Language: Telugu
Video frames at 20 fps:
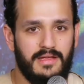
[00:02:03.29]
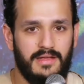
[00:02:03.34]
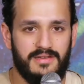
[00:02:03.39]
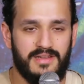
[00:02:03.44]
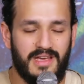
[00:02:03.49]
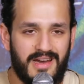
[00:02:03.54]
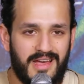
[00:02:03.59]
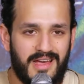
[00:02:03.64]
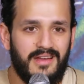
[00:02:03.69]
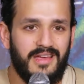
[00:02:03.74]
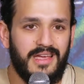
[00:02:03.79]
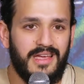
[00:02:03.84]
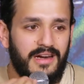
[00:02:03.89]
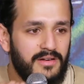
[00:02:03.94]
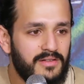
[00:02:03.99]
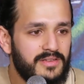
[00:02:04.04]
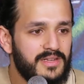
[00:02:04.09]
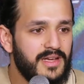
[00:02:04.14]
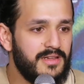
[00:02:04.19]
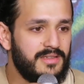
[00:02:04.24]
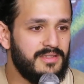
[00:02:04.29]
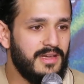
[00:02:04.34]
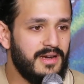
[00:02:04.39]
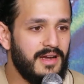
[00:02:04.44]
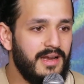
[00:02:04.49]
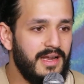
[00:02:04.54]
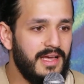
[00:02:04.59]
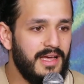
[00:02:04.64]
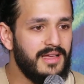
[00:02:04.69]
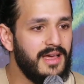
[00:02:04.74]
జనాలు హిట్
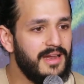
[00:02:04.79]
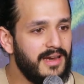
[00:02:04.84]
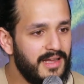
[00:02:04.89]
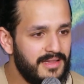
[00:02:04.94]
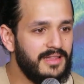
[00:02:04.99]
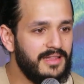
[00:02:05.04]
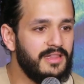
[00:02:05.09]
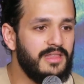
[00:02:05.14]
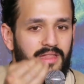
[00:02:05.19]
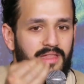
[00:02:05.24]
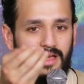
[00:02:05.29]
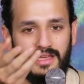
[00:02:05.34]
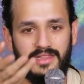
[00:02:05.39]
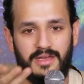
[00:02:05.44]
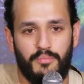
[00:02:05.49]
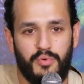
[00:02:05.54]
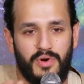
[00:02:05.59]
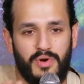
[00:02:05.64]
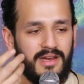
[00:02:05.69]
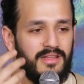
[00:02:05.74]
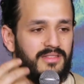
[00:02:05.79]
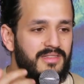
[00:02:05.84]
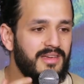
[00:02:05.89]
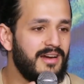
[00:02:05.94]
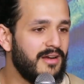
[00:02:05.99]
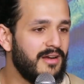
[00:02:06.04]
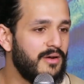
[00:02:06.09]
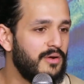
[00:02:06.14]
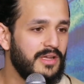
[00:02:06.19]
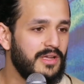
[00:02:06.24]
చేస్తారా లేదా అనేది అది ఎప్పుడైనా
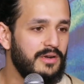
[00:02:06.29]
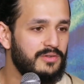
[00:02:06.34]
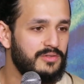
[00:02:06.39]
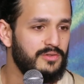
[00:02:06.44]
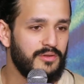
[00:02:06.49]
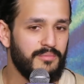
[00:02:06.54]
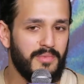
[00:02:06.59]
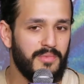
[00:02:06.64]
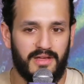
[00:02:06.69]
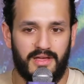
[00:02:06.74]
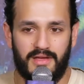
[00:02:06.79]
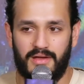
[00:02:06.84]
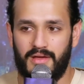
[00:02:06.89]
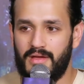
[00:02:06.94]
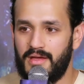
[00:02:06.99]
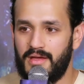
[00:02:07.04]
థియేటర్లో తెలుస్తుంది మనకి